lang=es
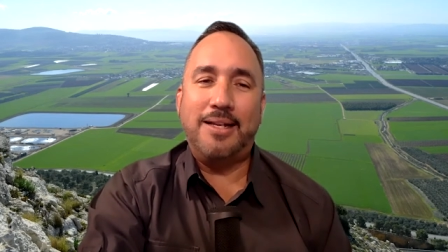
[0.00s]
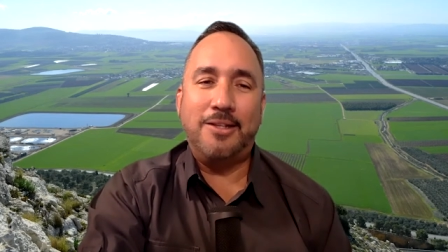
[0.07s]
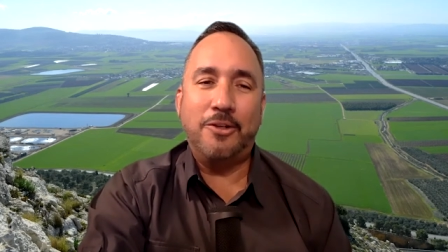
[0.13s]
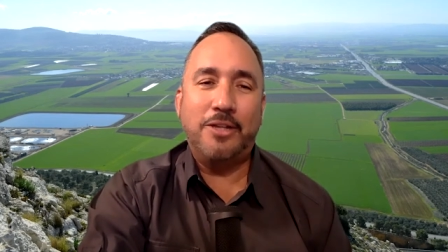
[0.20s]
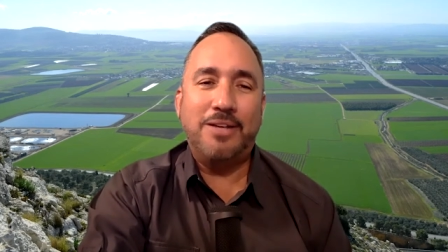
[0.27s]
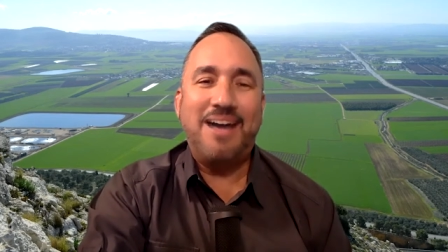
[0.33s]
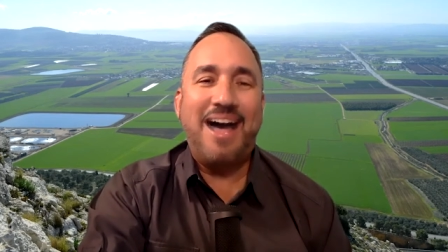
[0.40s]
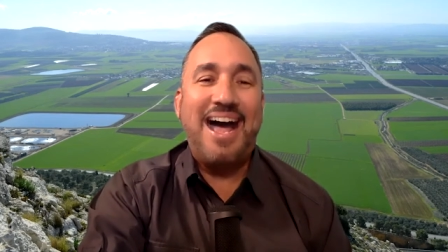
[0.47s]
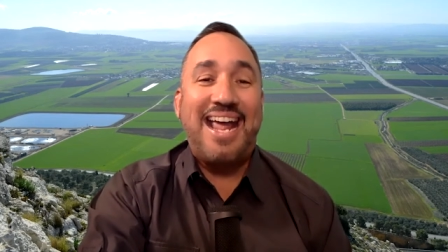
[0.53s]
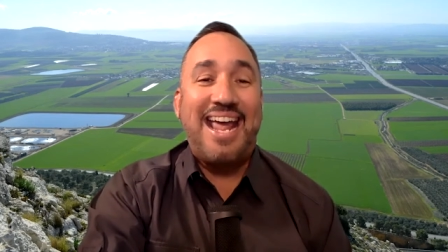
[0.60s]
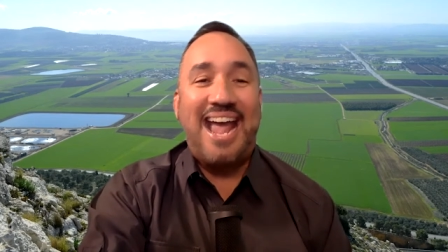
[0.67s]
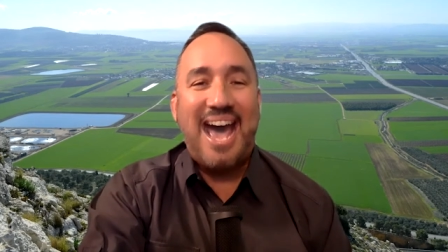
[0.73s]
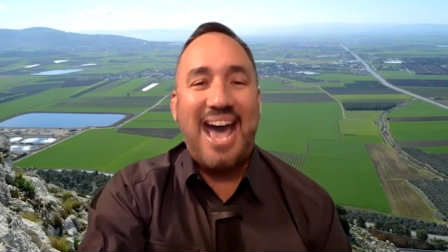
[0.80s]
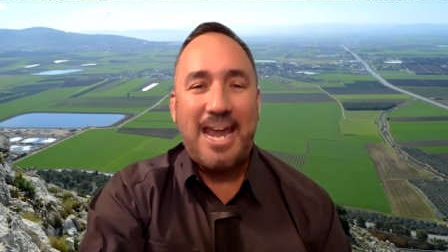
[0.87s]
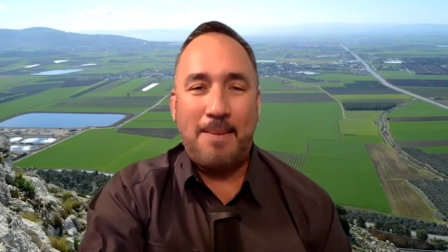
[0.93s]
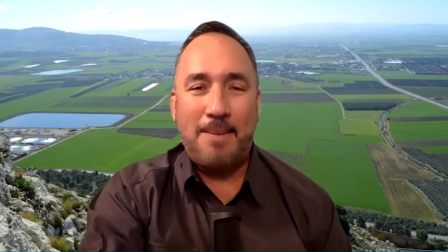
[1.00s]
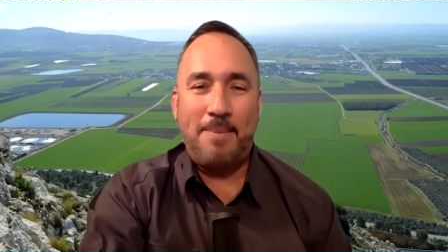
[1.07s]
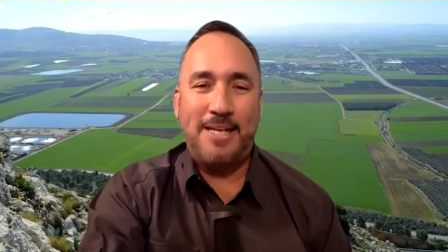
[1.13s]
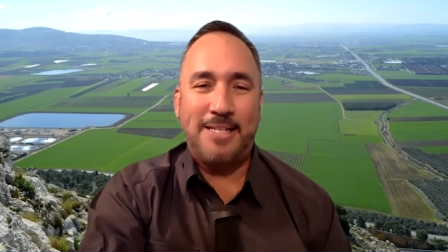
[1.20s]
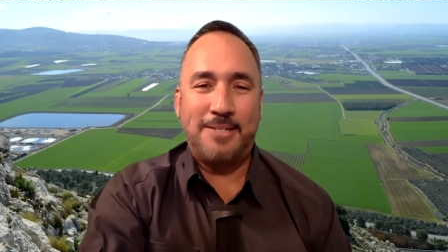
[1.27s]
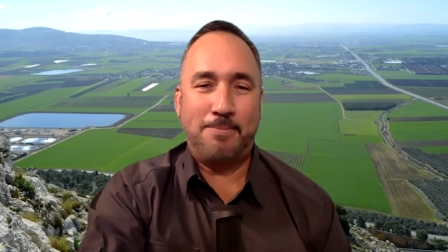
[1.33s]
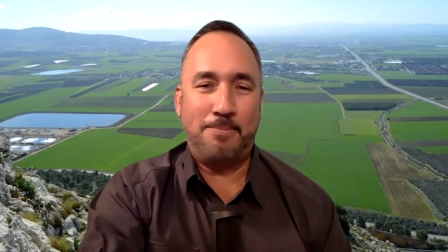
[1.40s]
no te vas a quejar
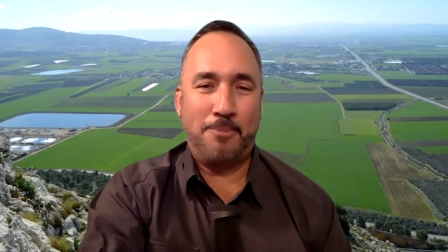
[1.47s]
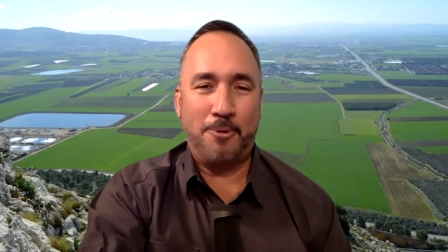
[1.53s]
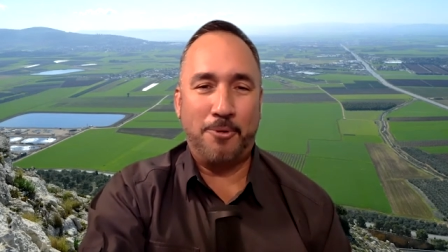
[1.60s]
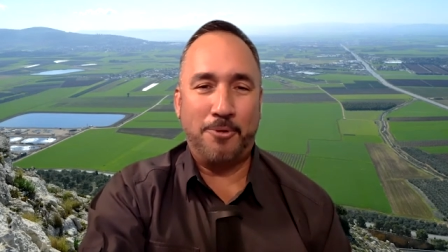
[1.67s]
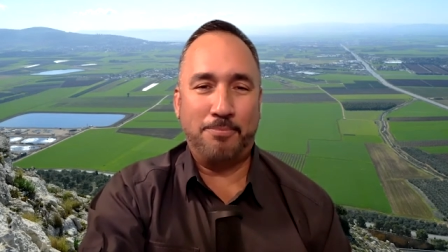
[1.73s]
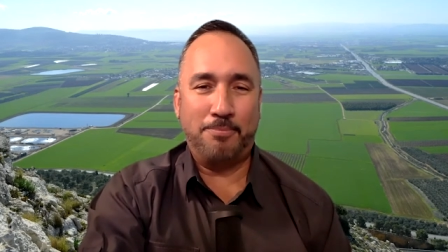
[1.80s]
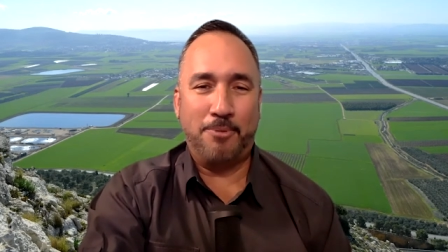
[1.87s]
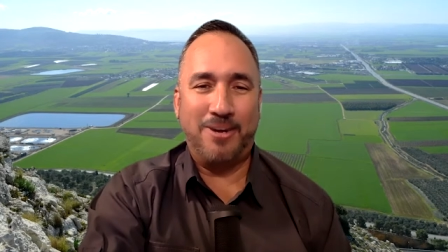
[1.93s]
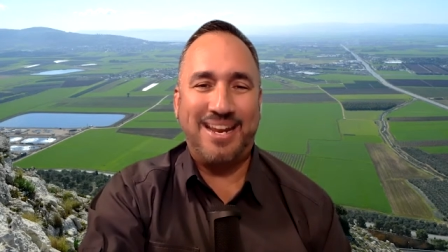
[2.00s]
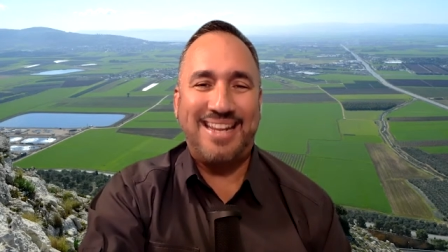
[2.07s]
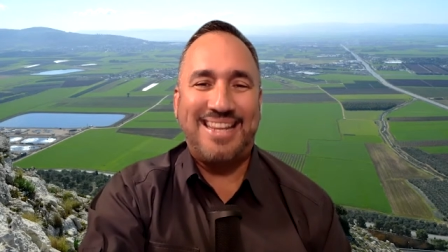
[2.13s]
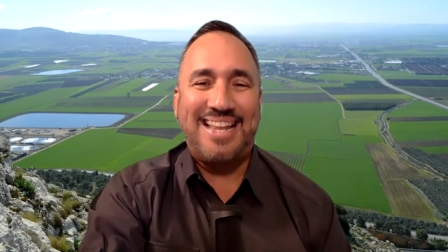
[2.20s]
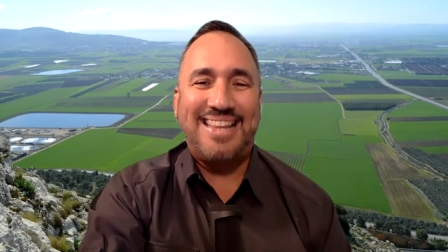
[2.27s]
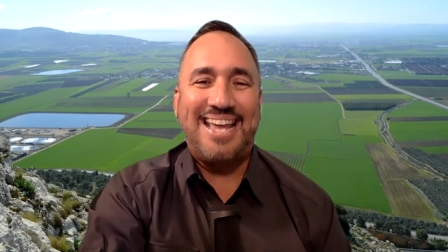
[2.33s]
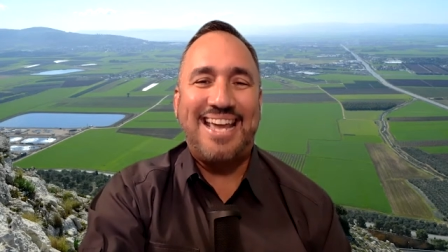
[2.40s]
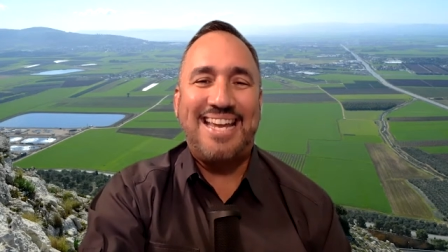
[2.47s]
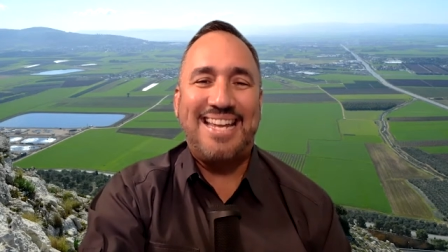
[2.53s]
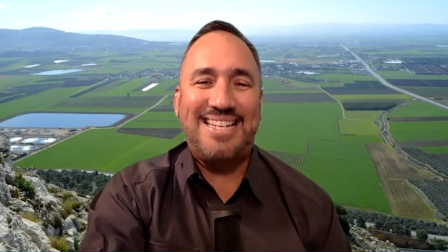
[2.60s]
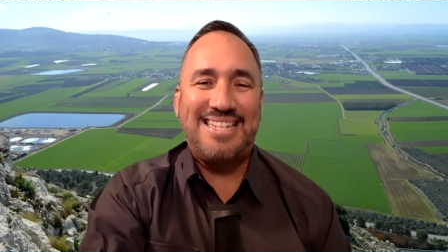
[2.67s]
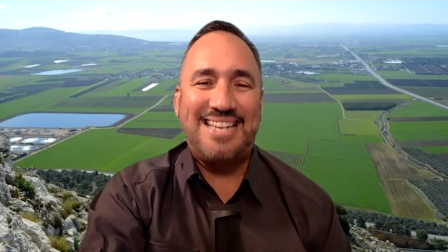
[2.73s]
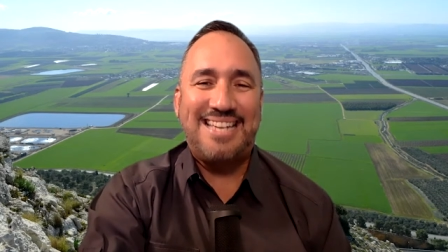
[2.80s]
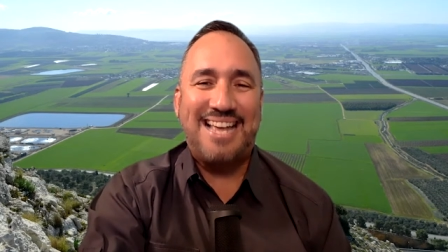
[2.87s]
más por poner tantas
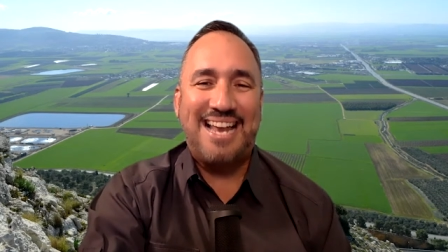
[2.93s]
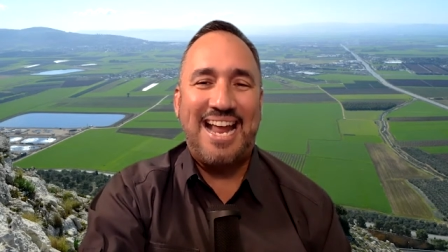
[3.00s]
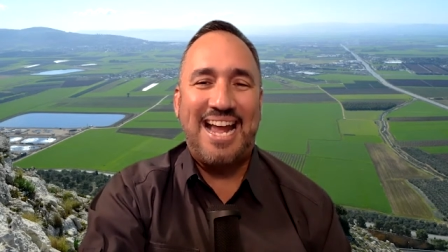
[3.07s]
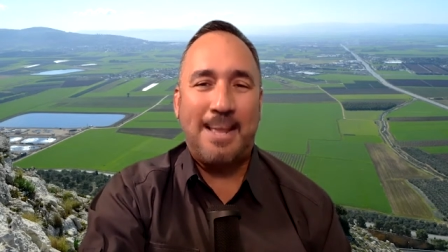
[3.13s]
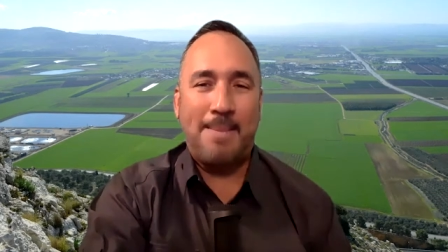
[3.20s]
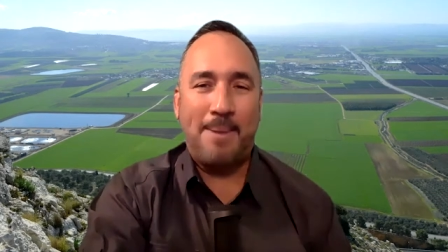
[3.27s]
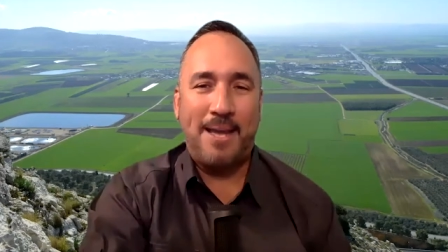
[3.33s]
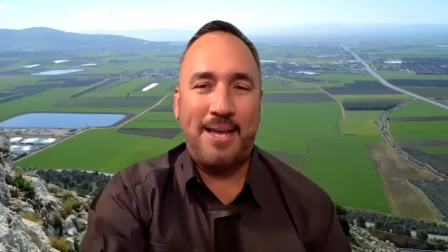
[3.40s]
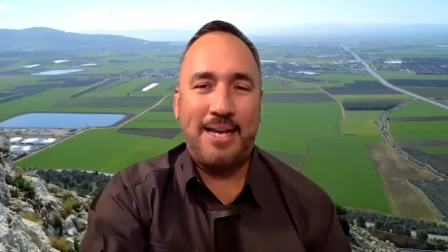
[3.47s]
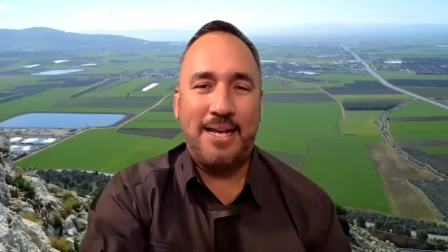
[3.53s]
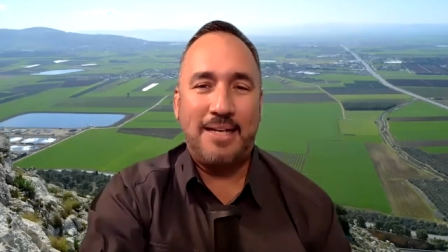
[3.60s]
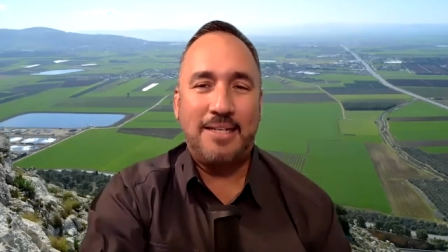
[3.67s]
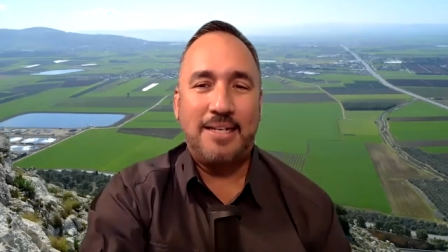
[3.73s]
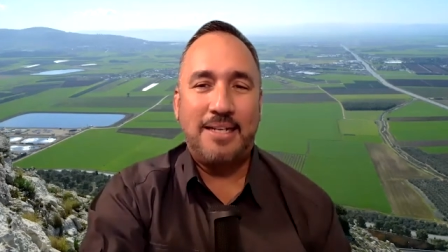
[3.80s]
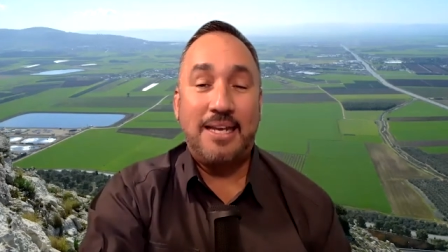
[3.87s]
iniciales en cada página